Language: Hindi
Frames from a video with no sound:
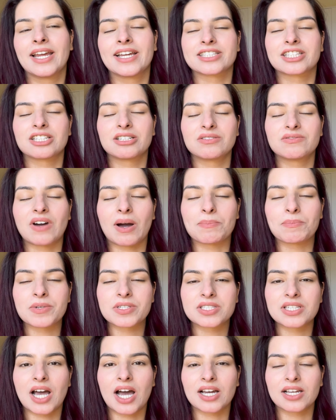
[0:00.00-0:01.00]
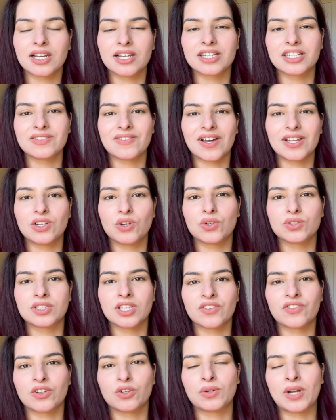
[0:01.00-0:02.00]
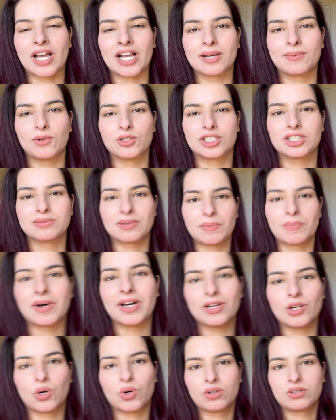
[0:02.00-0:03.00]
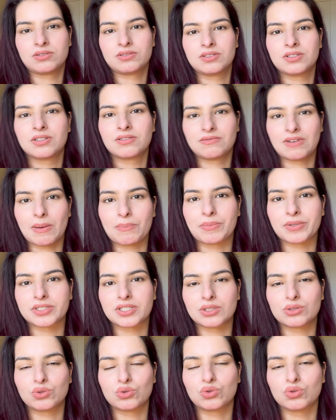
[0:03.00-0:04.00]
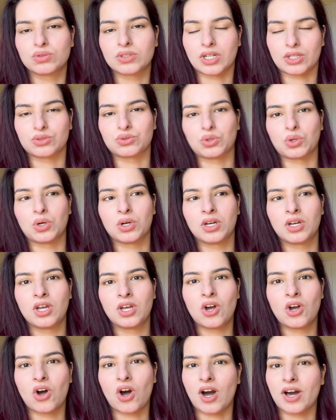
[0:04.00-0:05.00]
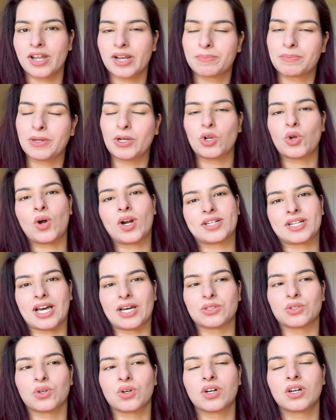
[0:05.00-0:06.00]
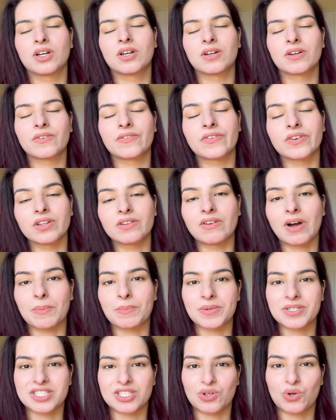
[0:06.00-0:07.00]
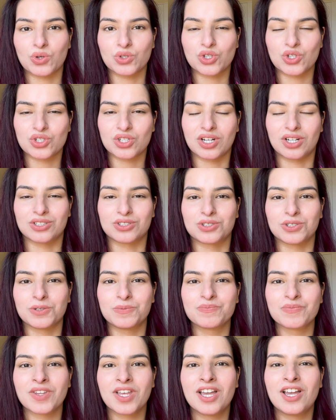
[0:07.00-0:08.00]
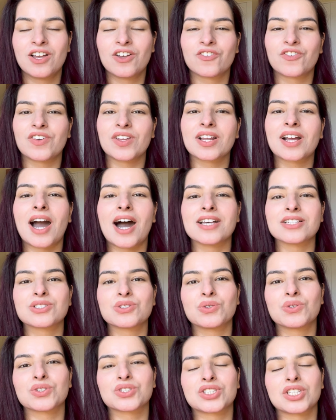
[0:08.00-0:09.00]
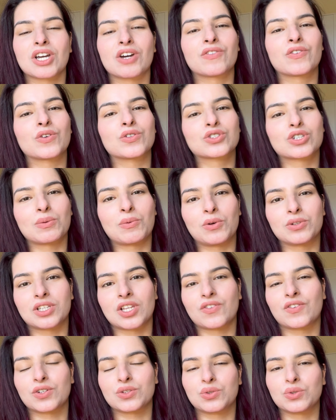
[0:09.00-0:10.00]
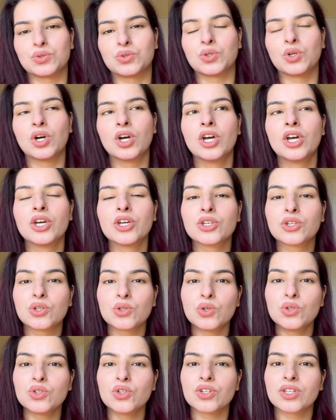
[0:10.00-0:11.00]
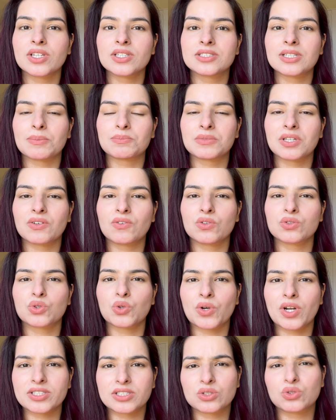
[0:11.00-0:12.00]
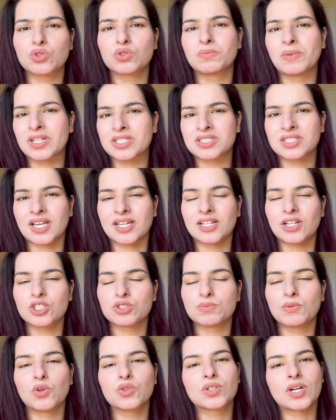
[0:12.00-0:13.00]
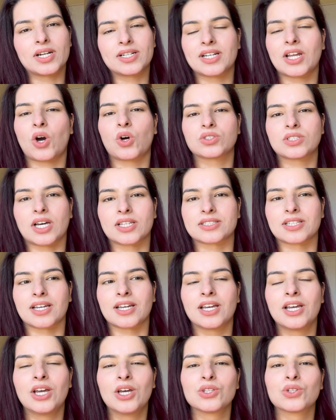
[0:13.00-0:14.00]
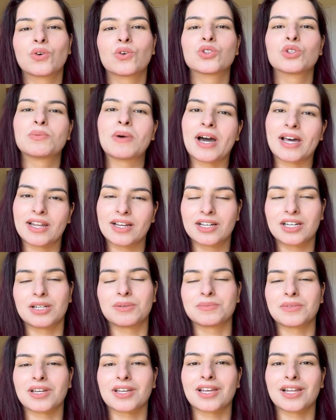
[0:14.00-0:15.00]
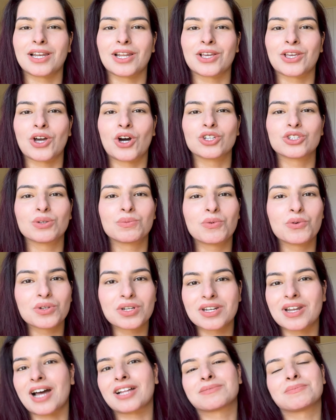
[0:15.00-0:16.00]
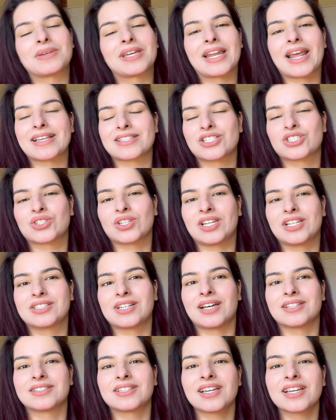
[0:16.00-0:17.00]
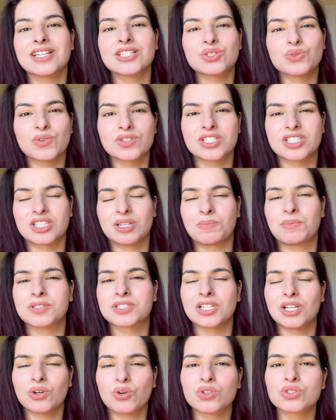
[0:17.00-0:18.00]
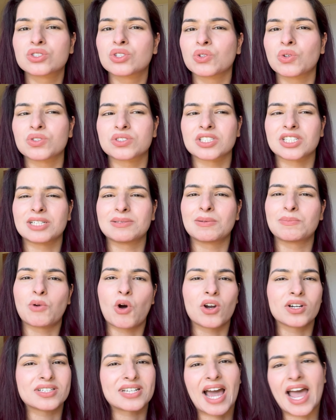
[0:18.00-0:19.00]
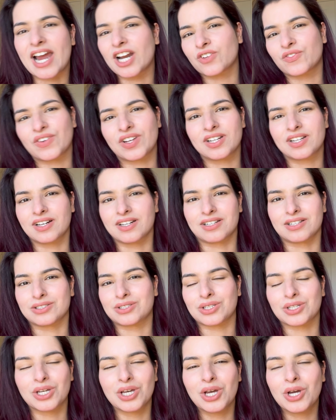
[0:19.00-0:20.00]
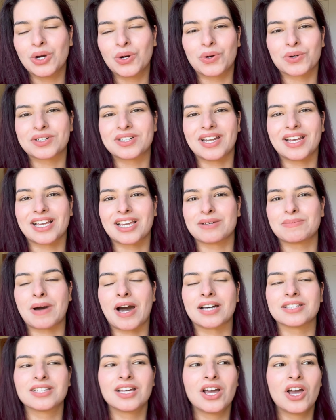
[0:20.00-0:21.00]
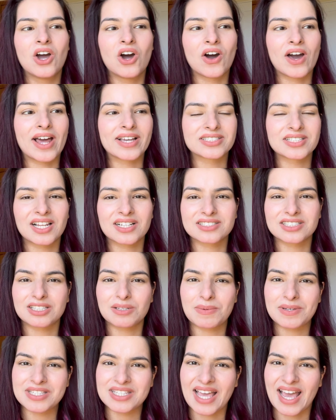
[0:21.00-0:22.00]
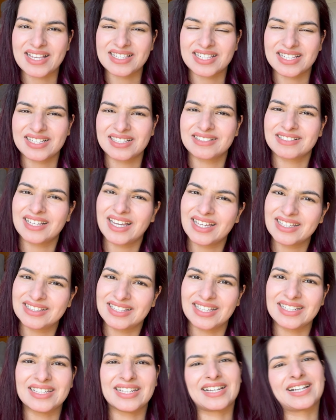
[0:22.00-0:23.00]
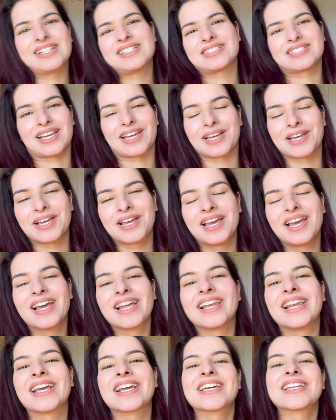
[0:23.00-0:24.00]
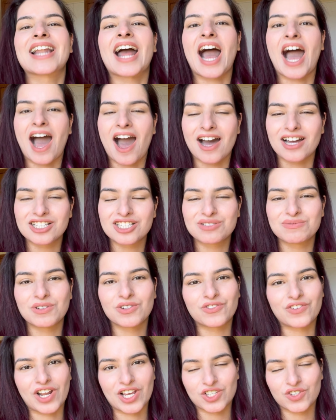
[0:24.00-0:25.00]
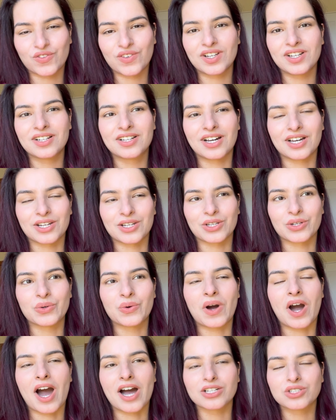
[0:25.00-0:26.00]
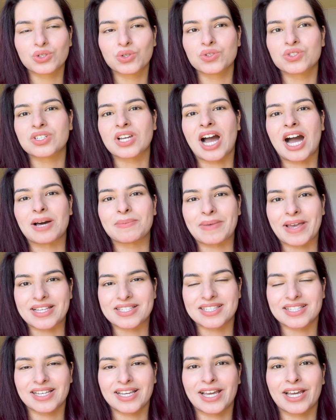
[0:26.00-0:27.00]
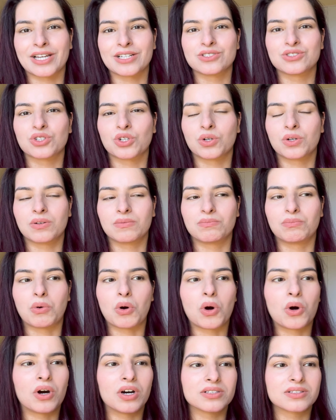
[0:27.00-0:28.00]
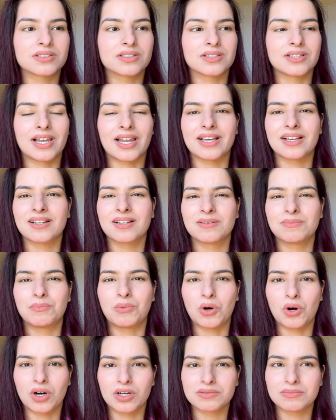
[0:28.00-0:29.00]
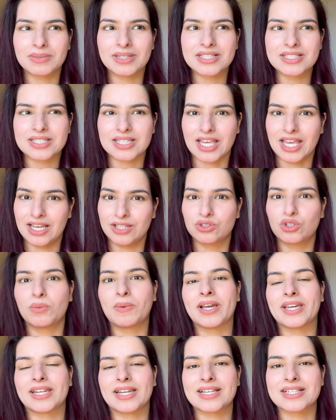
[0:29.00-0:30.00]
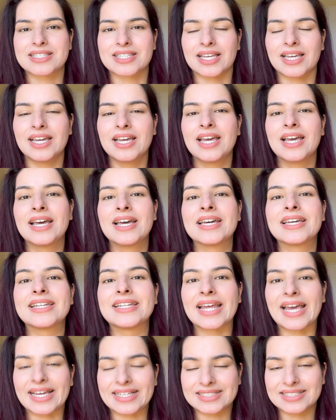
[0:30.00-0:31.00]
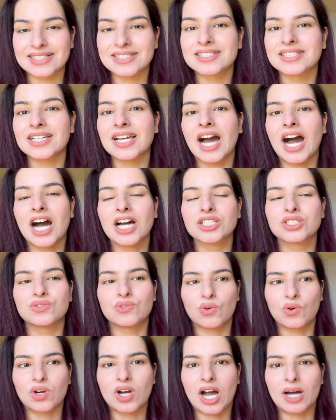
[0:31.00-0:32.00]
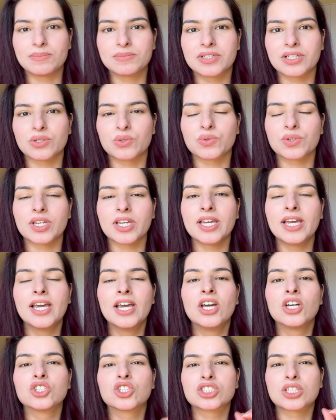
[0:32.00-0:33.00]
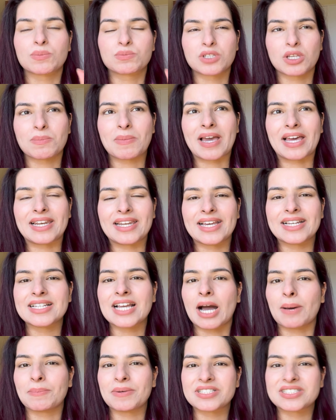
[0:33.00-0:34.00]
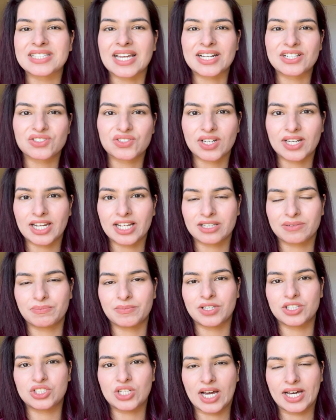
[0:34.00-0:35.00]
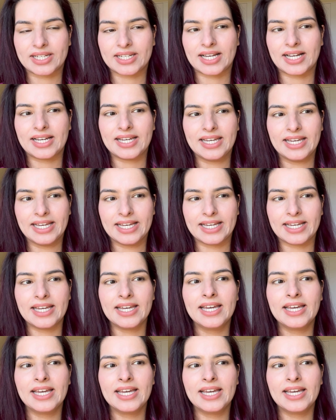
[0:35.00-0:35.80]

इतने वापस से आँख लगने वाली होती है फिर उठा के बोलती हूँ मम्मा लो वापस से दूध रख दो और पिल्लो हटा दो फिर वापस से कोशिश करती हूँ फिर खांसी उठती है और फिर उसको बोलते हैं फिर दूध दो क्यों क्योंकि जब तक वो थोड़ा सा दूध बचता है ना उसमें वो ठंडा हो जाता है तो वो दोबारा गर्म करके लेके आओ तो पूरी रात मेरी ऐसी चली जाती है इस वजह से पिछले कुछ दिनों से ना मैं बहुत टायर्ड फील कर रही थी उठने के बाद और ऐसा लगता था बस कैसे ये दिन निकल जाए लेकिन आज मैं फ्रेश फील कर रही हूँ आज कुछ काम ऐसे हैं जो बहुत लाइक बहुत मीन्स एक दो महीने से रहते थे आज वो काम करूँगी तो सबसे पहले यहाँ पे सेंट्रल लिंक में जाना है